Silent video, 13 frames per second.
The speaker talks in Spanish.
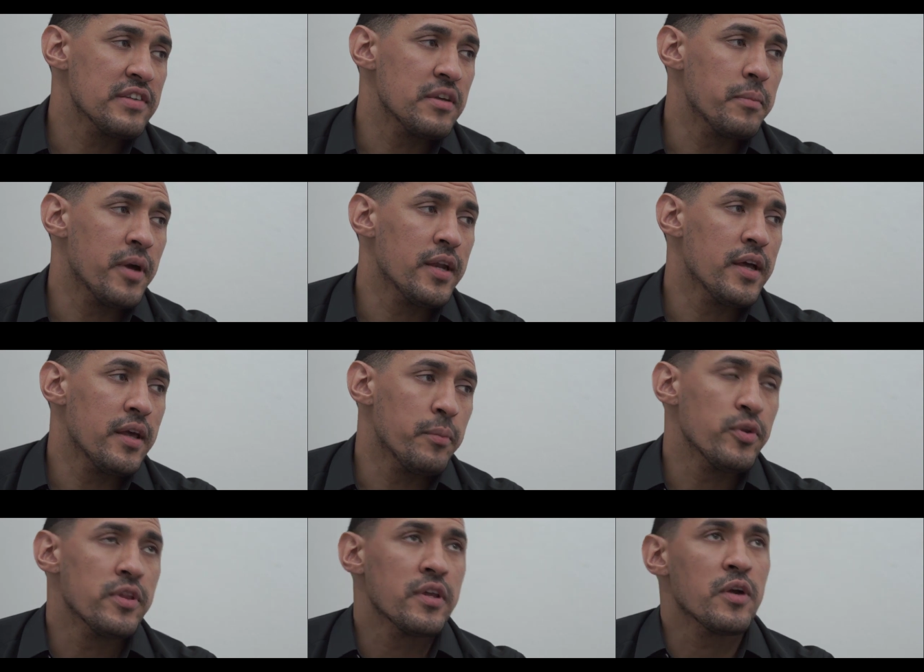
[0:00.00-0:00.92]
de semana
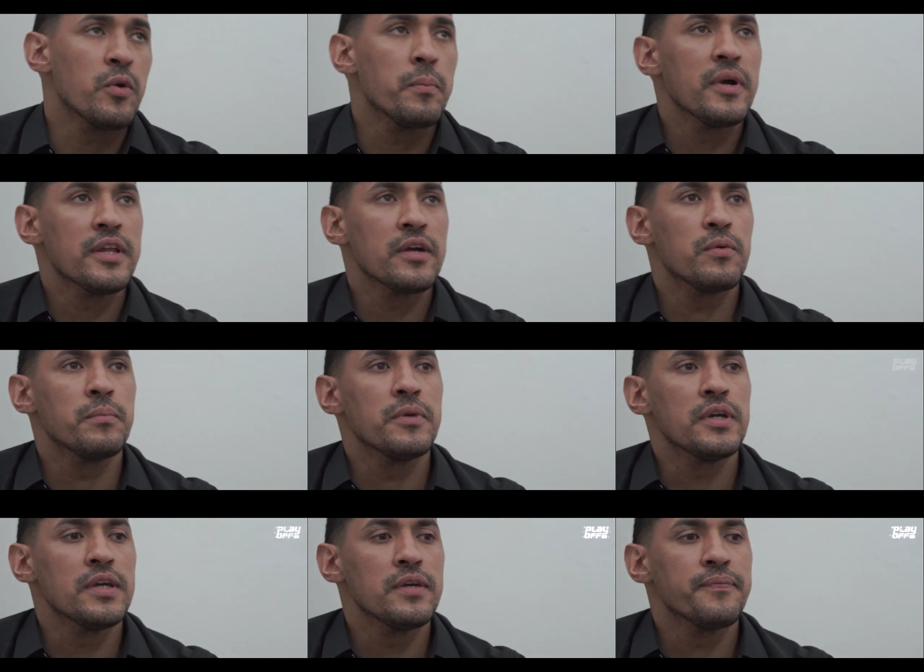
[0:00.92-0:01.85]
deportes de combate con
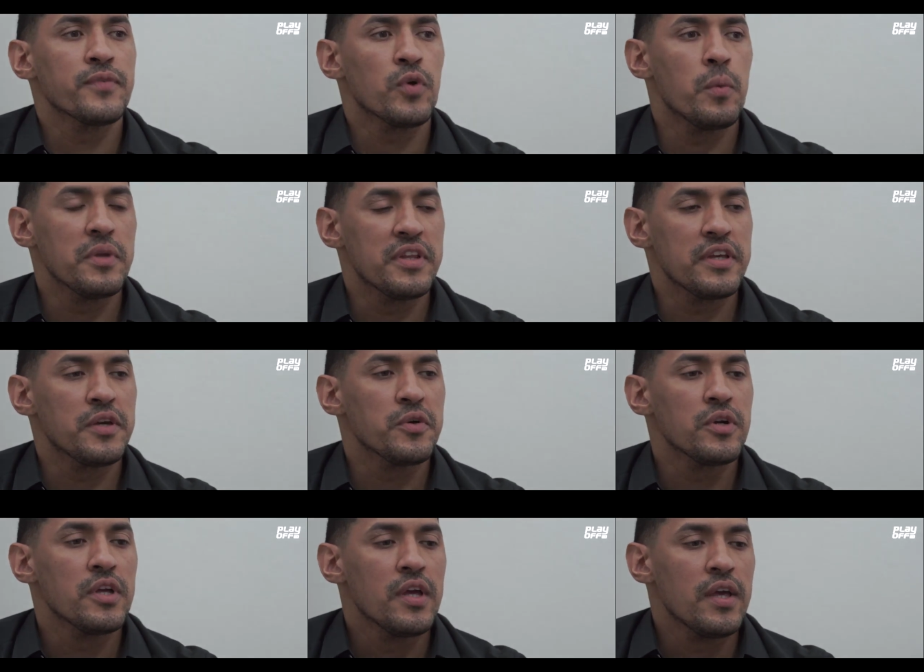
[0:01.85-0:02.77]
mi, con mi tío.
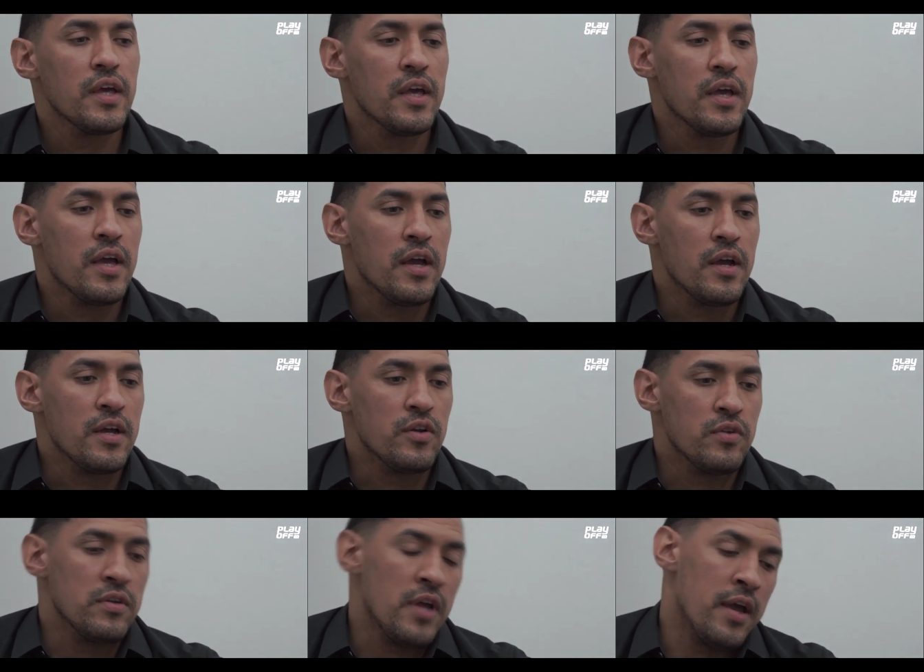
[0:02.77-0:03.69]

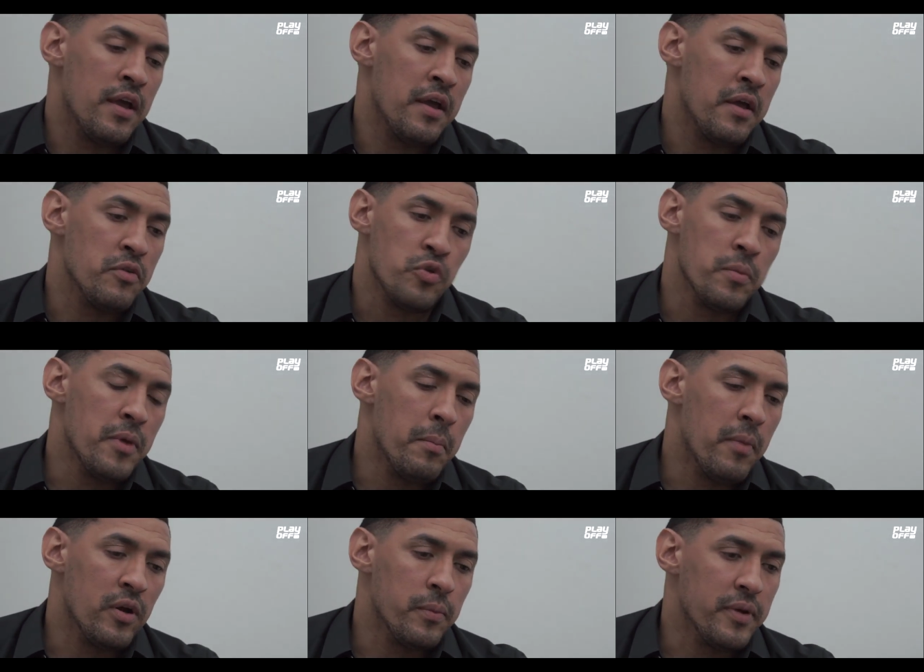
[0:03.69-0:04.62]
Eh, yo y mi
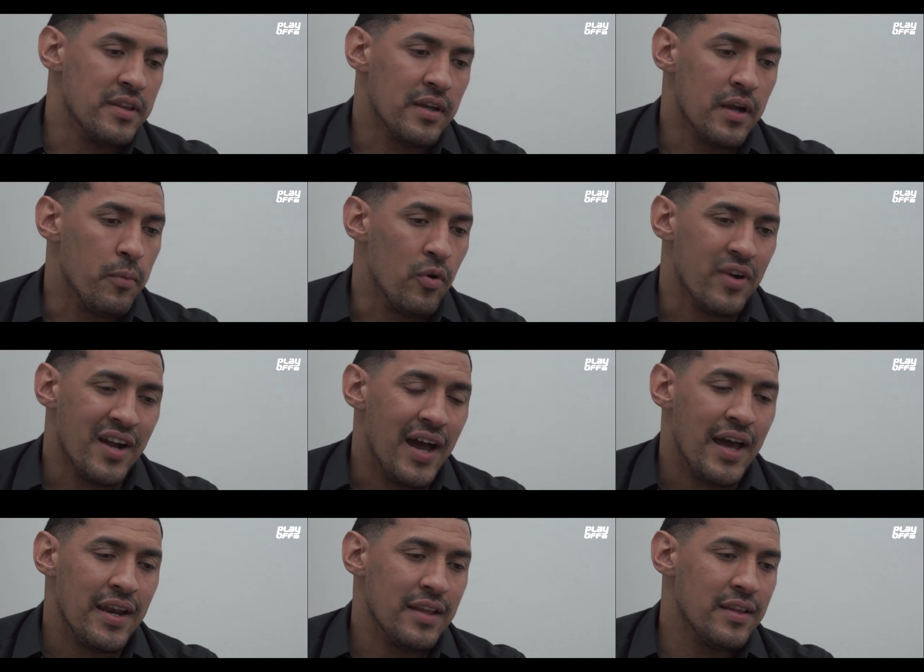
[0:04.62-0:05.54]
hermano practicamos
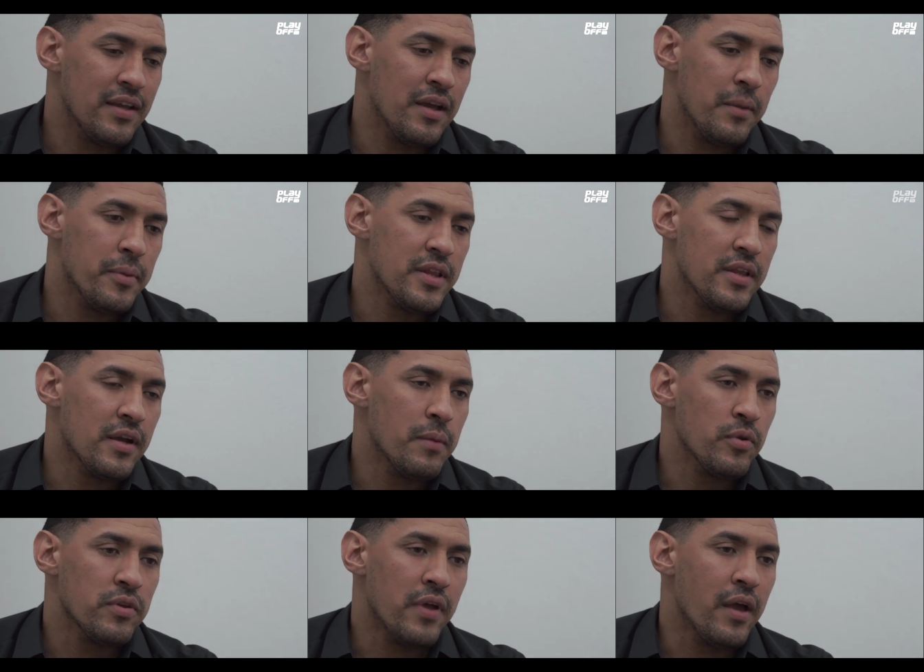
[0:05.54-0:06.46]
karate,
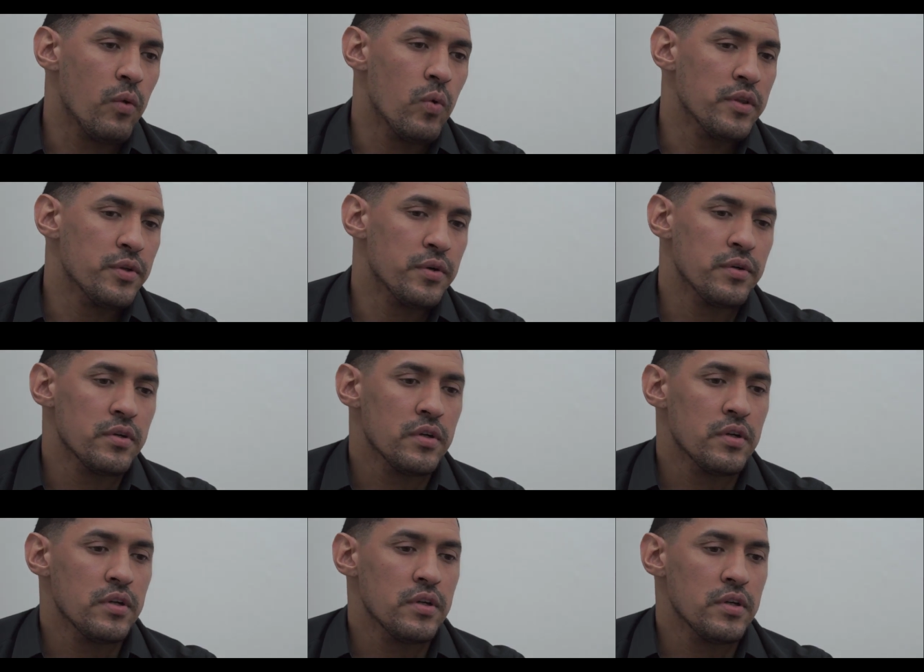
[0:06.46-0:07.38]
practicamos taekwondo
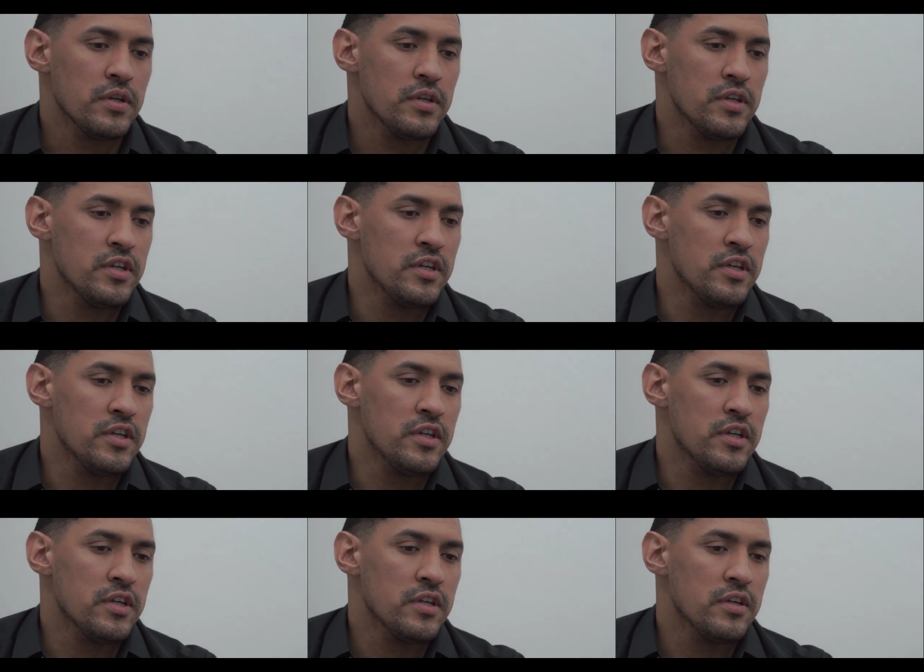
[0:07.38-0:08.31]

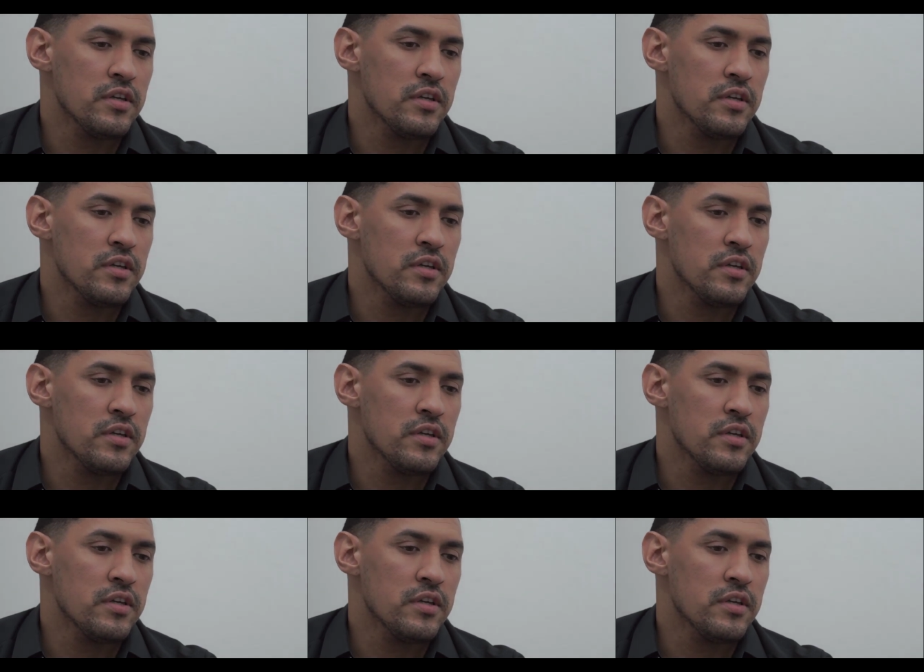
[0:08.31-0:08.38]
y,